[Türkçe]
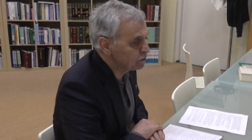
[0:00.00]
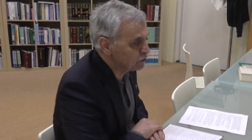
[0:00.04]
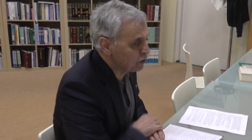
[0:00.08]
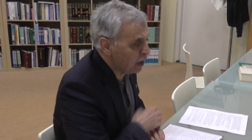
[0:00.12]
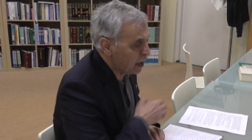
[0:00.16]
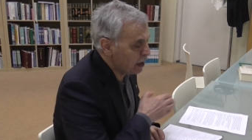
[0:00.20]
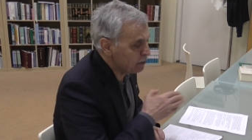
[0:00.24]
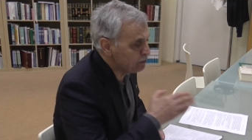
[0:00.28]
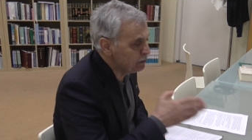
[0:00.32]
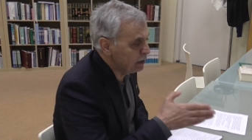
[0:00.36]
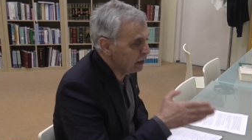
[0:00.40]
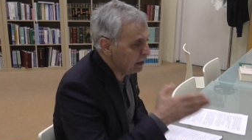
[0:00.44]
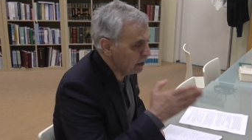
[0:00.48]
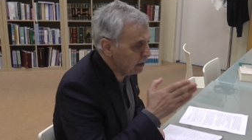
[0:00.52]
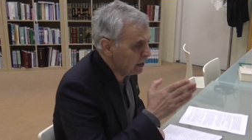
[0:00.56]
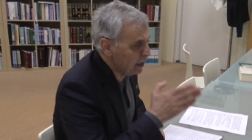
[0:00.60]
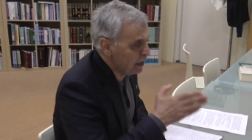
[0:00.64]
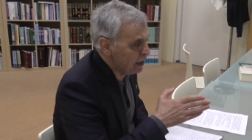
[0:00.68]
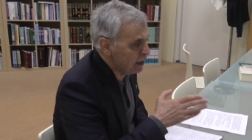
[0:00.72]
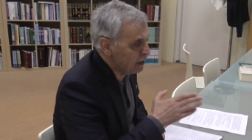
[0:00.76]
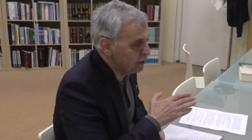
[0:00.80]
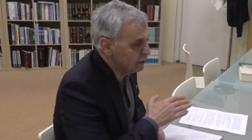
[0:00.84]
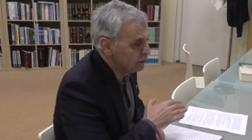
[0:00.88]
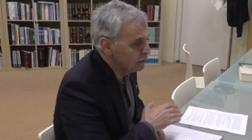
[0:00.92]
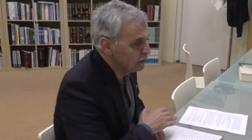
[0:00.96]

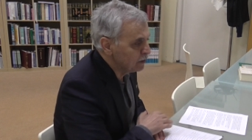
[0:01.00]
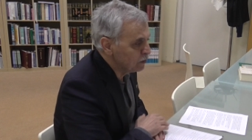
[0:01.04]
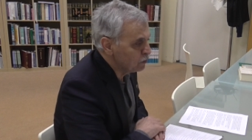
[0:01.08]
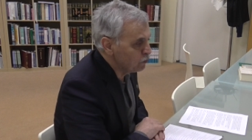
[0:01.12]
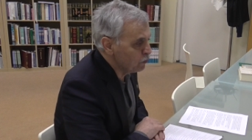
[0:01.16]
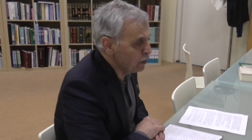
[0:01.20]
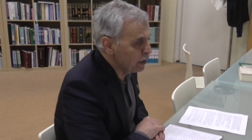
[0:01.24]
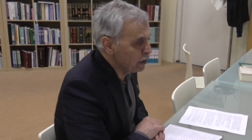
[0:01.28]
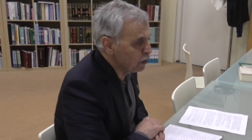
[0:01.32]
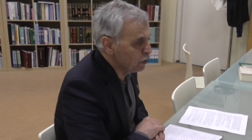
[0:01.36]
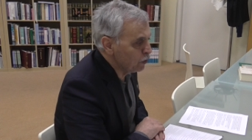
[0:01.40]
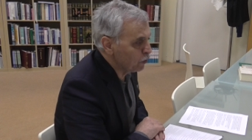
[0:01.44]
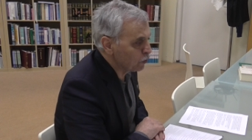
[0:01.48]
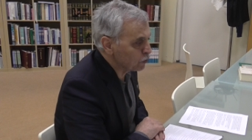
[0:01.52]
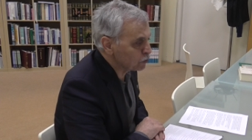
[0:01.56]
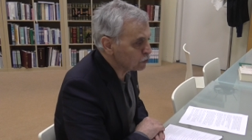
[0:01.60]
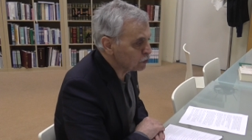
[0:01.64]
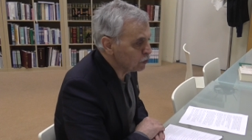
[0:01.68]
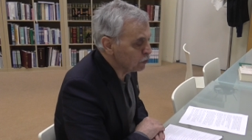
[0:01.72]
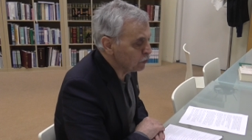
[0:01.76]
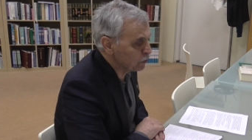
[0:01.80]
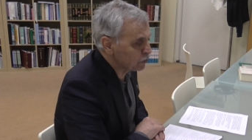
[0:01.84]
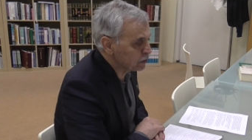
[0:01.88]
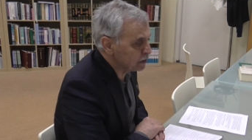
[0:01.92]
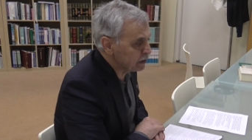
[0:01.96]
Tahminle
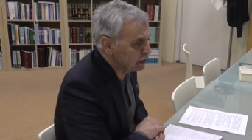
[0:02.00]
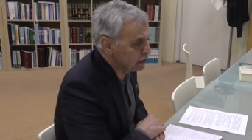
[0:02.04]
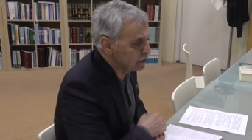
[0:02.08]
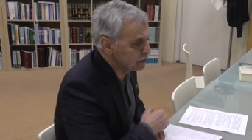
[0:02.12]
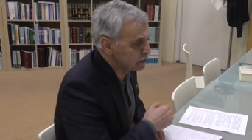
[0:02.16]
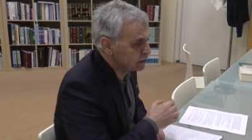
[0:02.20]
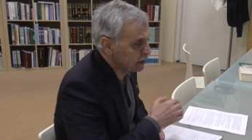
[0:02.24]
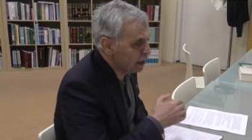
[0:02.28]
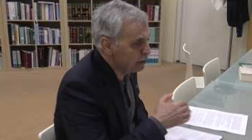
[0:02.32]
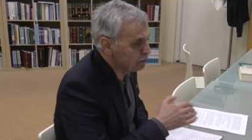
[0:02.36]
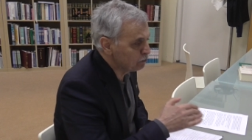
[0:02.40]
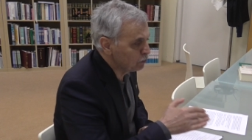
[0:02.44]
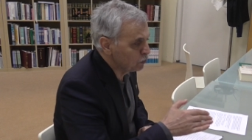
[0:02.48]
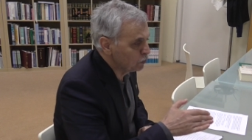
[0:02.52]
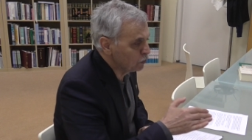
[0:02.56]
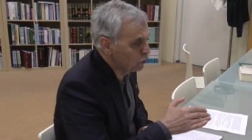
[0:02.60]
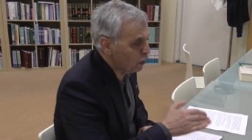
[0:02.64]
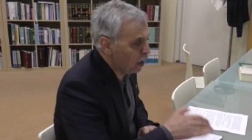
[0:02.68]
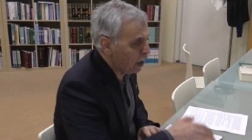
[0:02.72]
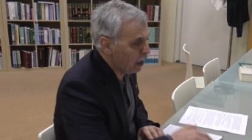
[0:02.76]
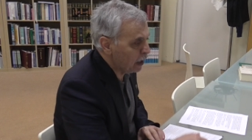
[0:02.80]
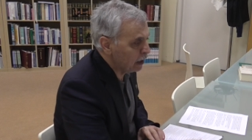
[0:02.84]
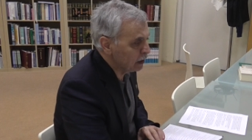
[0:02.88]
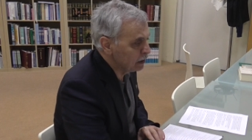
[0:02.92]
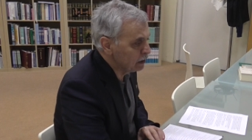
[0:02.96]
veriyor. Diyor ki sen
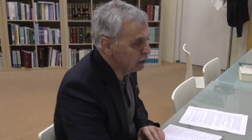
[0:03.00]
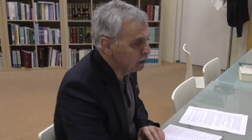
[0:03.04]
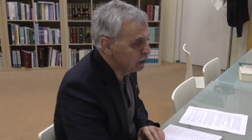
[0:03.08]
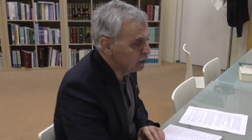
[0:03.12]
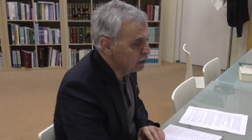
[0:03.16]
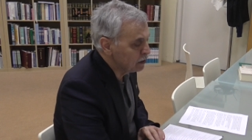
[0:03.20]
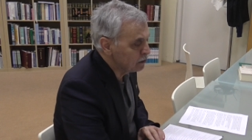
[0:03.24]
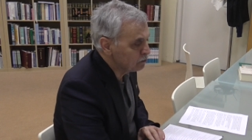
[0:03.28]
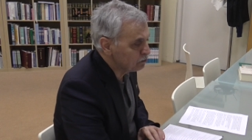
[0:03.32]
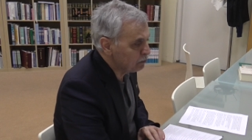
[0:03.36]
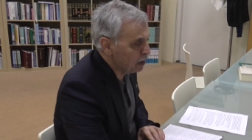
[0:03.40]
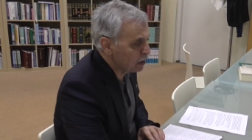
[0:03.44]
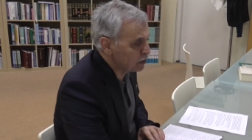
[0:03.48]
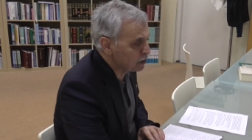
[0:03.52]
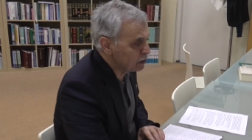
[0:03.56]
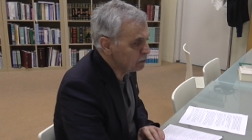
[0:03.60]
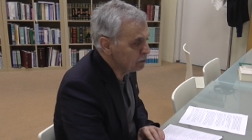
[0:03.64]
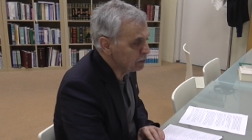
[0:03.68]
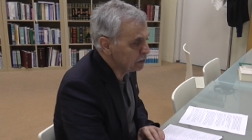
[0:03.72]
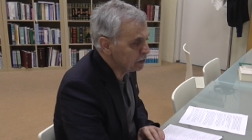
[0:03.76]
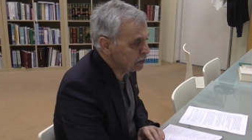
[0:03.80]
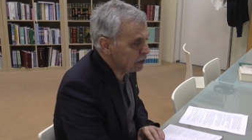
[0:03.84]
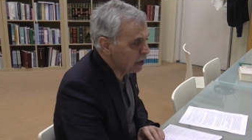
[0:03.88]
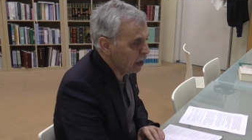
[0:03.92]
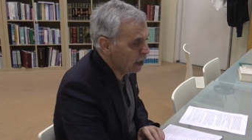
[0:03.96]
bunu al,
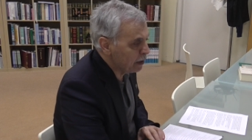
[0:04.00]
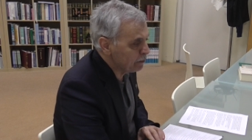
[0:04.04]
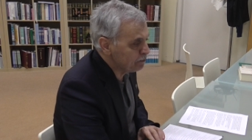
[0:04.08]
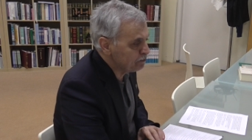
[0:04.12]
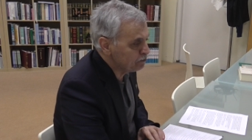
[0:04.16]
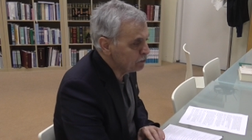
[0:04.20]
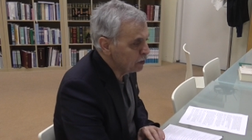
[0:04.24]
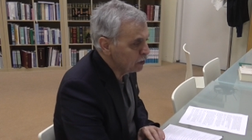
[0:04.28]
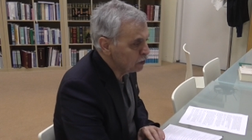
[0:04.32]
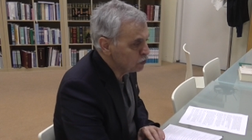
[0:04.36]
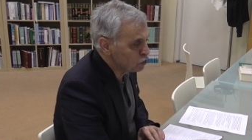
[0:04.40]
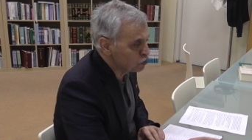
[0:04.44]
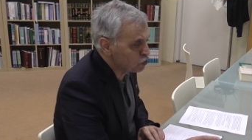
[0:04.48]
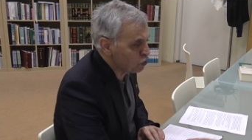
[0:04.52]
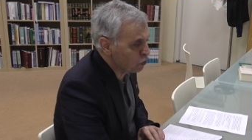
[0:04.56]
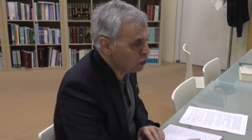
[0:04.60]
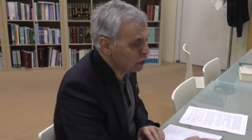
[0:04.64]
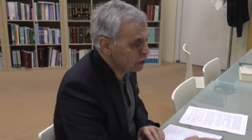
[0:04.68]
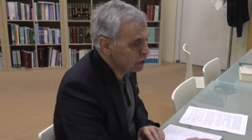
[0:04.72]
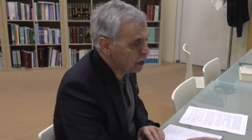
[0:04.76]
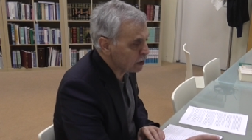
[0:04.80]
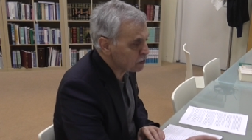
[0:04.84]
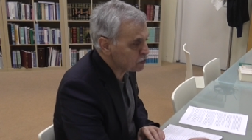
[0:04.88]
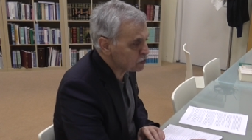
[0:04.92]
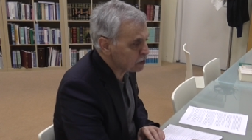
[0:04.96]
bakımını yap, şu
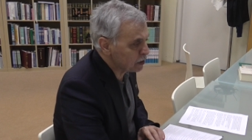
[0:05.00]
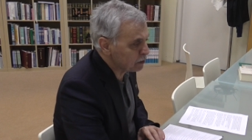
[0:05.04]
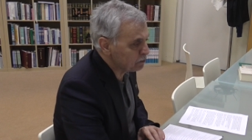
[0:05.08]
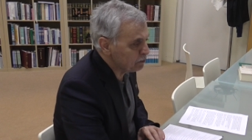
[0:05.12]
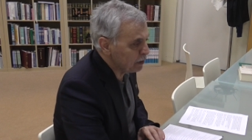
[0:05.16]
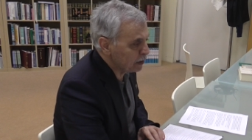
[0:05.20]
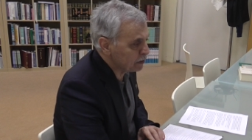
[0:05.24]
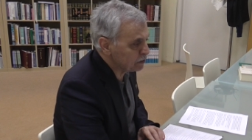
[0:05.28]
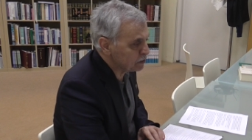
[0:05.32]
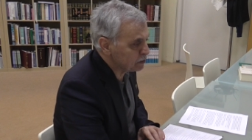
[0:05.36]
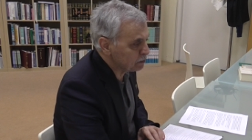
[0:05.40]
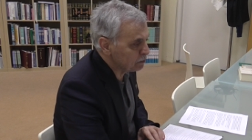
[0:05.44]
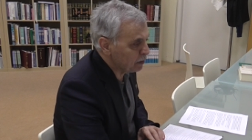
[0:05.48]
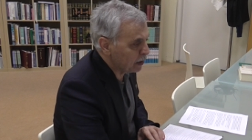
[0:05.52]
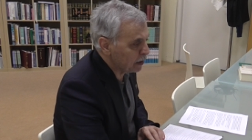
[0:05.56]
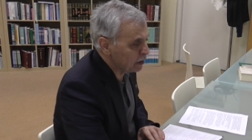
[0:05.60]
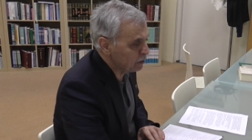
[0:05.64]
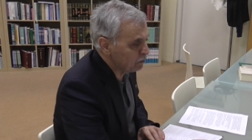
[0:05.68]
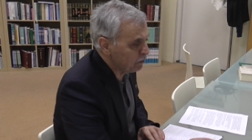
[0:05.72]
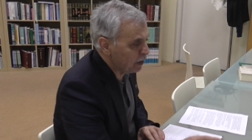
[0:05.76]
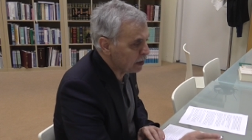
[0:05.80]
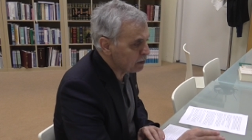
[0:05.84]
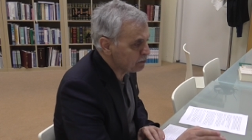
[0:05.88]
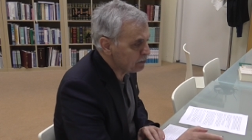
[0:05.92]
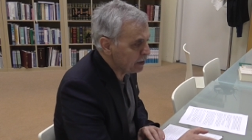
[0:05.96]
kadar çıkma
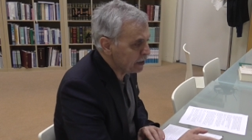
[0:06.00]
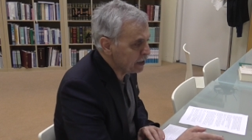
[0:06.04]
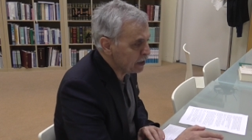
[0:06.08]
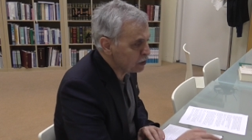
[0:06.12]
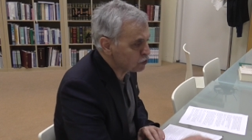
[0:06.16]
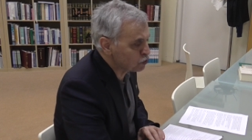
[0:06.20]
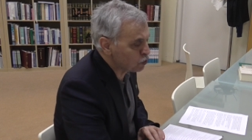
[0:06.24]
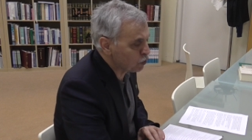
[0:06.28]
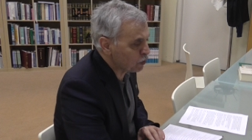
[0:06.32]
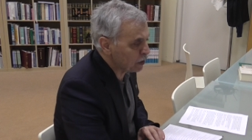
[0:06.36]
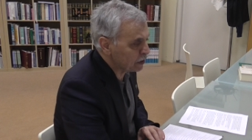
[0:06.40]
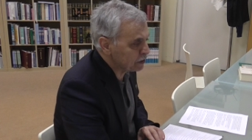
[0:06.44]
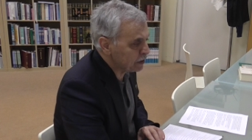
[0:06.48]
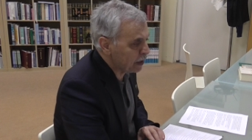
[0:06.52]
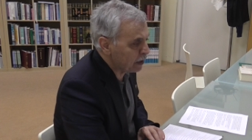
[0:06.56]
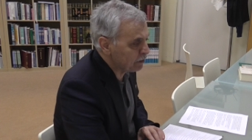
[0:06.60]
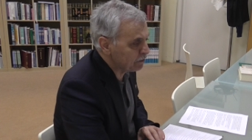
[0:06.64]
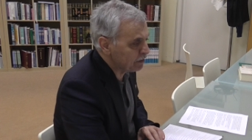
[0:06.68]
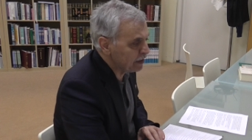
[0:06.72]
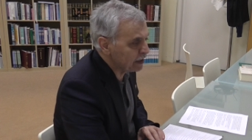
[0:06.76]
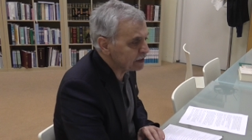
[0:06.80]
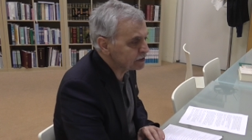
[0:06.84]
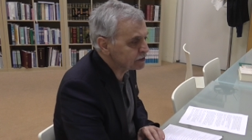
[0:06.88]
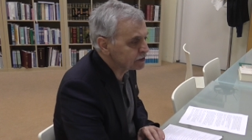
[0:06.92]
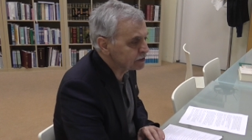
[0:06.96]
ihtimali var, bana şu
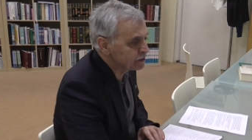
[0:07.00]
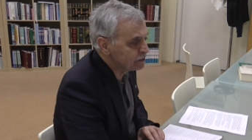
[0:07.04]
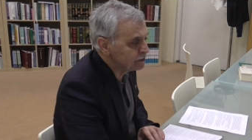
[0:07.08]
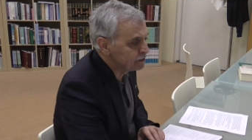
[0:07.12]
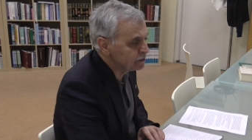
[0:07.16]
kadar ver.